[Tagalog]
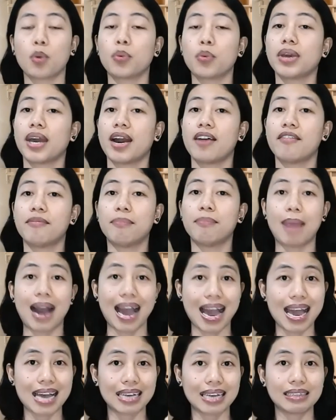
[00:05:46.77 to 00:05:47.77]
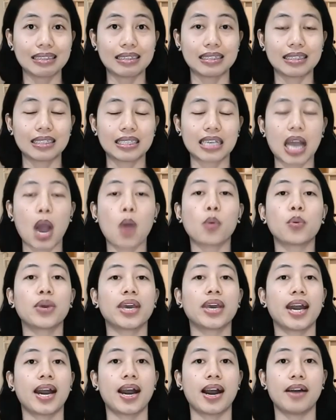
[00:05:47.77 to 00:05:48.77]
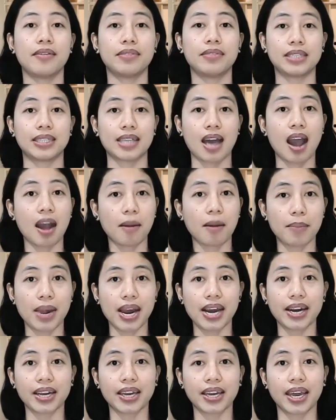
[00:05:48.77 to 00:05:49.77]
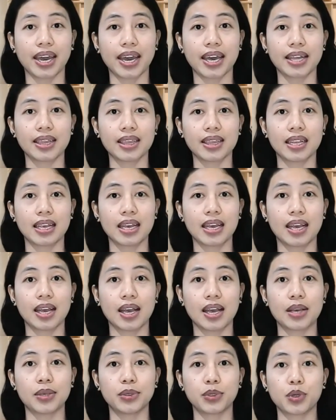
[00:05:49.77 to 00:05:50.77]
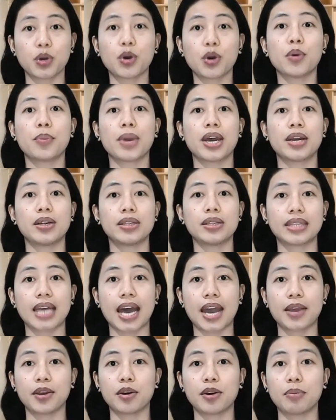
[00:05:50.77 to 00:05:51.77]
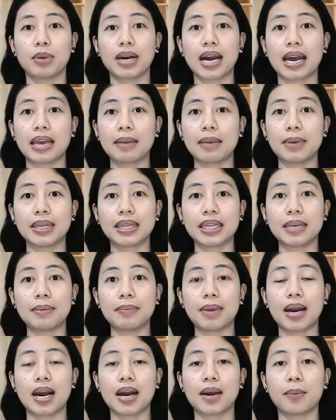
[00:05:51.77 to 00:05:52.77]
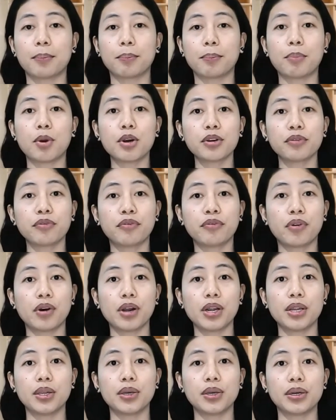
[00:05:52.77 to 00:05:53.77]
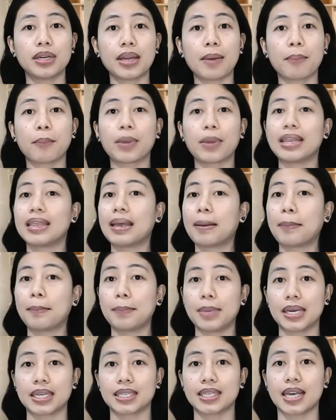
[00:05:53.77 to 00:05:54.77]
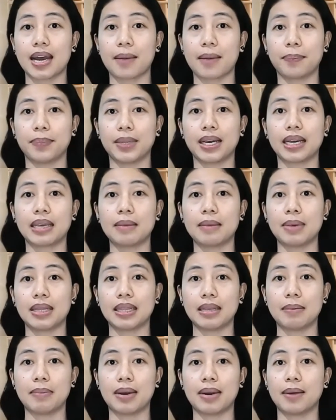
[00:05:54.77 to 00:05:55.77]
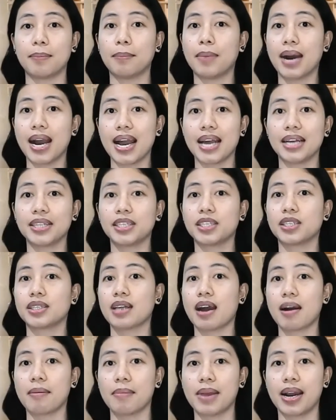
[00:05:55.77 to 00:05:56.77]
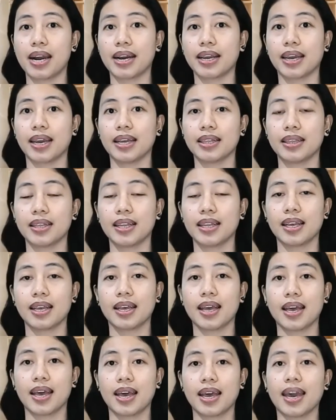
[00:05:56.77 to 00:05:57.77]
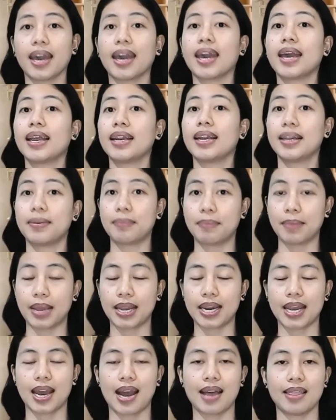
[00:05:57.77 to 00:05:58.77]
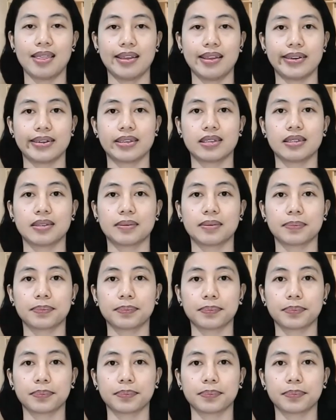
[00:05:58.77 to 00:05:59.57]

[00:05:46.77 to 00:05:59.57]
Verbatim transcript: We have bonds, we have stock market, So, meron tayong mga iba't ibang portfolio na pwedeng mix up ng iba't ibang bonds, stock market, and many others.